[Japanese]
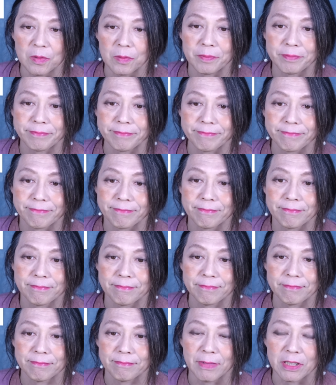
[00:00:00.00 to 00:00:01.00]
よ。
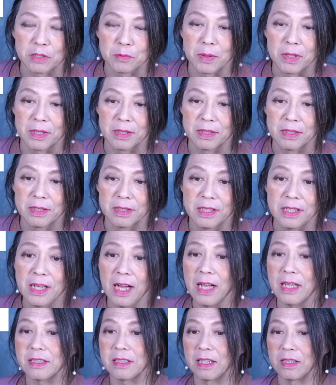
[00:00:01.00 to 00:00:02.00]
まあ、つまり、二
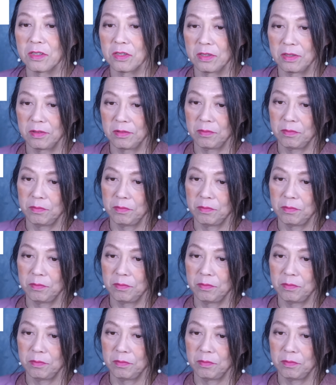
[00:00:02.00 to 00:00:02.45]
階さん、